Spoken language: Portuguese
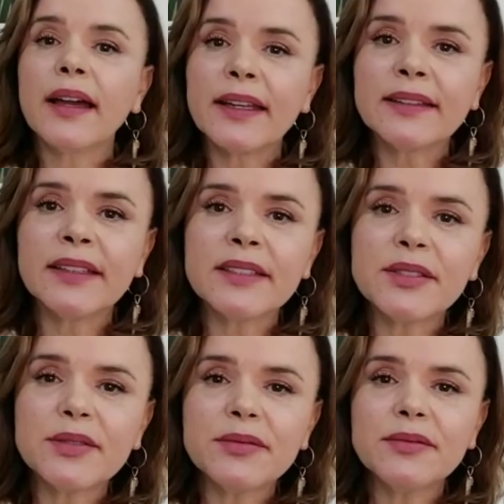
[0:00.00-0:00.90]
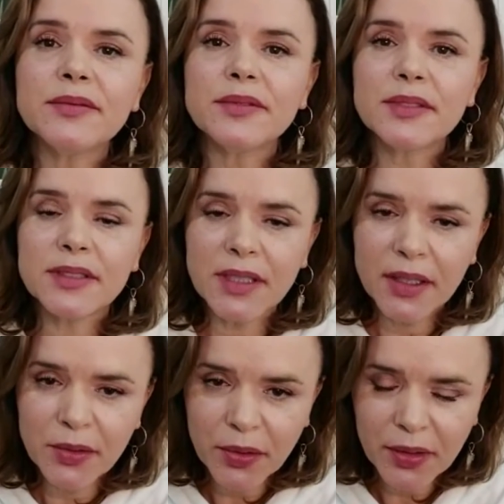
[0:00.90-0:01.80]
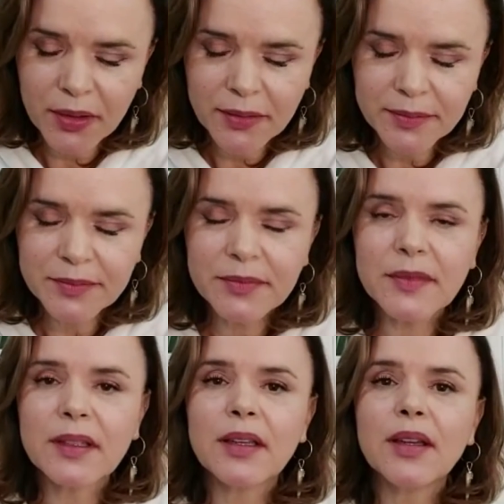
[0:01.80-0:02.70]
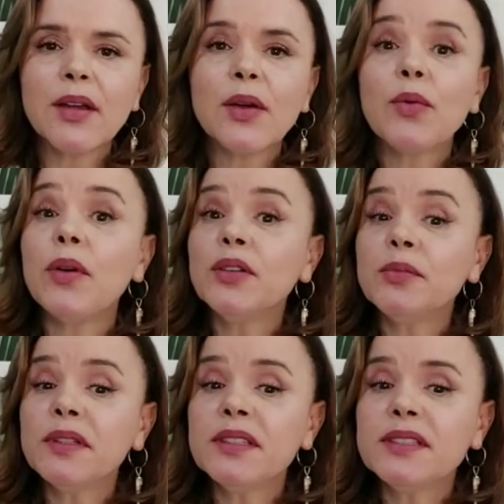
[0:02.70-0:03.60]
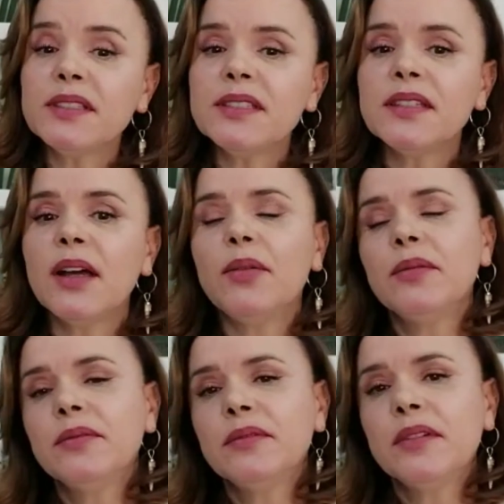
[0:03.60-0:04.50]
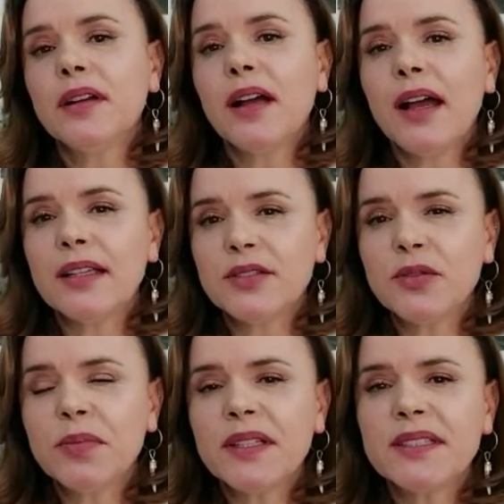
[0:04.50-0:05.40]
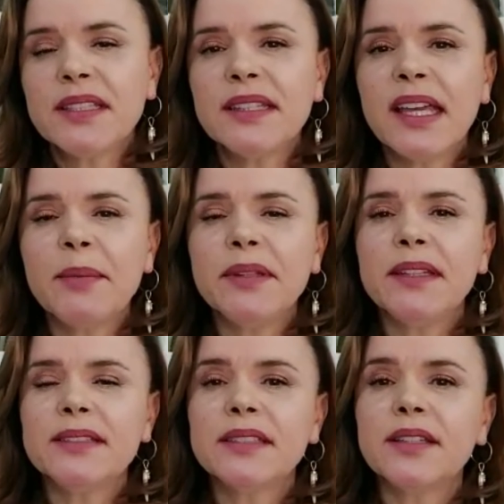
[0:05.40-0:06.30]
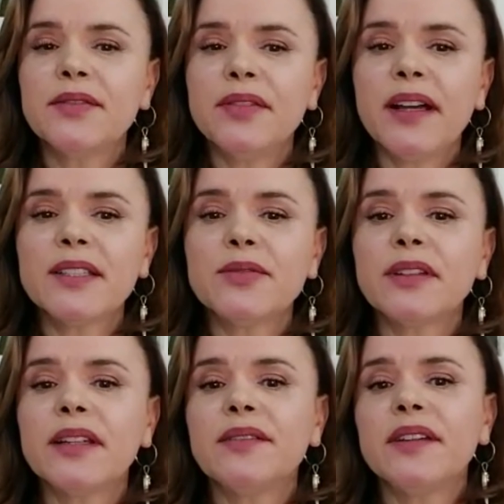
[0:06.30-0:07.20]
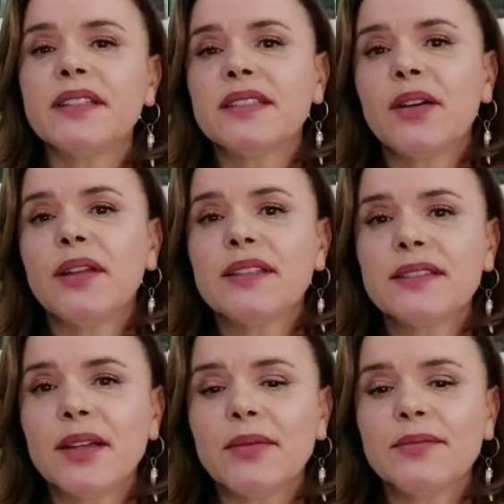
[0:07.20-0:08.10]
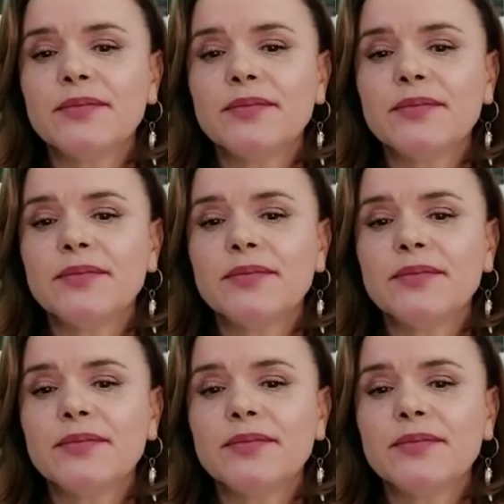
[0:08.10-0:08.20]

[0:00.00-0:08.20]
Agradeço, Senhor, quando me dizes não às súplicas indébitas que faço através da oração.